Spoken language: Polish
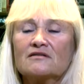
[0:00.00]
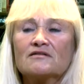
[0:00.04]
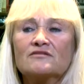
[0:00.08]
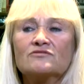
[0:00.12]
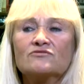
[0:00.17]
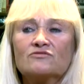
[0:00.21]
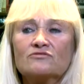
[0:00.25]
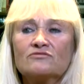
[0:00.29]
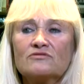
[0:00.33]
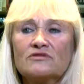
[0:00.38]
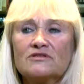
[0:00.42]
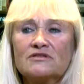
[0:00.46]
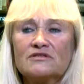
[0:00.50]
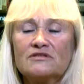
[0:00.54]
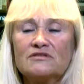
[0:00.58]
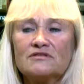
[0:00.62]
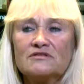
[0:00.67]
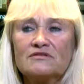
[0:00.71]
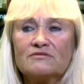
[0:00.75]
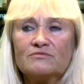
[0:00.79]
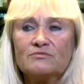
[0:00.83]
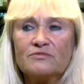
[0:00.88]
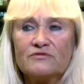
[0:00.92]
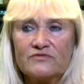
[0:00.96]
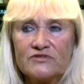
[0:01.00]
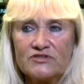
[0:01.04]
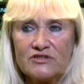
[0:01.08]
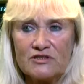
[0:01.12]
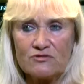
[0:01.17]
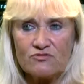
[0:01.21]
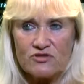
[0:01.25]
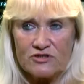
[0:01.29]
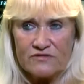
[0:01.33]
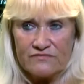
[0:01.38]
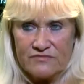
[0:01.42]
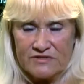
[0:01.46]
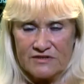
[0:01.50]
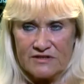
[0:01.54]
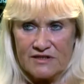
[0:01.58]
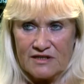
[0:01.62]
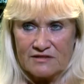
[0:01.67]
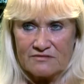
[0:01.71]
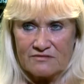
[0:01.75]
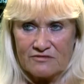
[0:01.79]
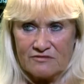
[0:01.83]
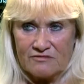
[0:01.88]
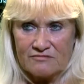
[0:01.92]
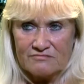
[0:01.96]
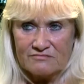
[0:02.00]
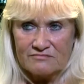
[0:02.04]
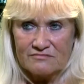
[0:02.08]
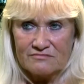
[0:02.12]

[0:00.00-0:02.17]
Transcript: który y, powiedział, że wyda to.